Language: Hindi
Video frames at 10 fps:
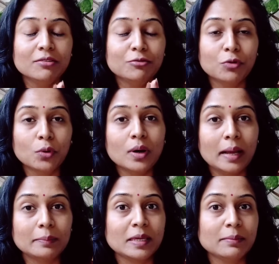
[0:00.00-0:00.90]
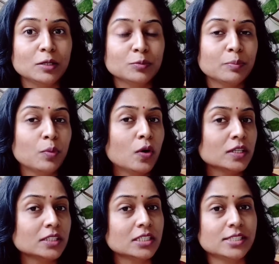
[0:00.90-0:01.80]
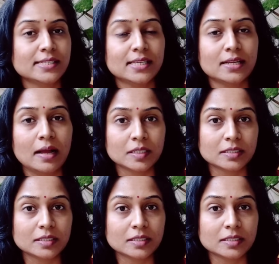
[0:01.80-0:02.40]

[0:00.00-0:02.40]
वो आपके बालों पे बहुत अच्छे से काम